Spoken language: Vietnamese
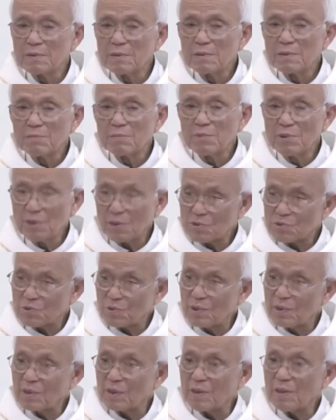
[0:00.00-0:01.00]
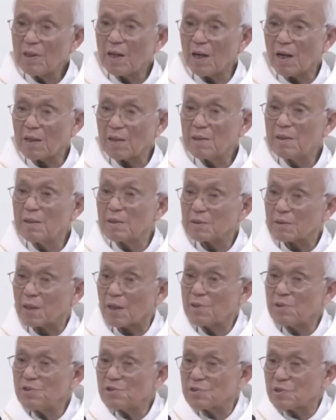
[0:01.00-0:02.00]
bây giờ suy nghĩ lại
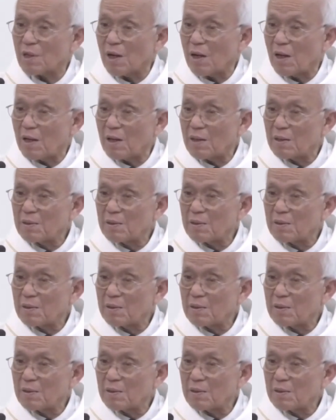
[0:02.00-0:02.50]
thấy sợ